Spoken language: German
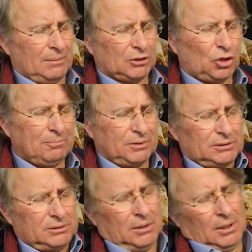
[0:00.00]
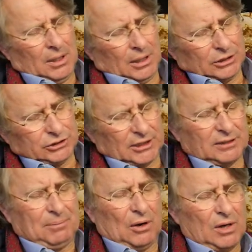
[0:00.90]
Betröppelt
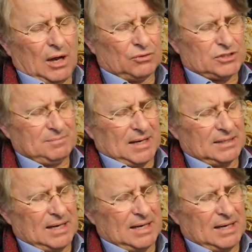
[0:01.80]
stand Paul Hausmann,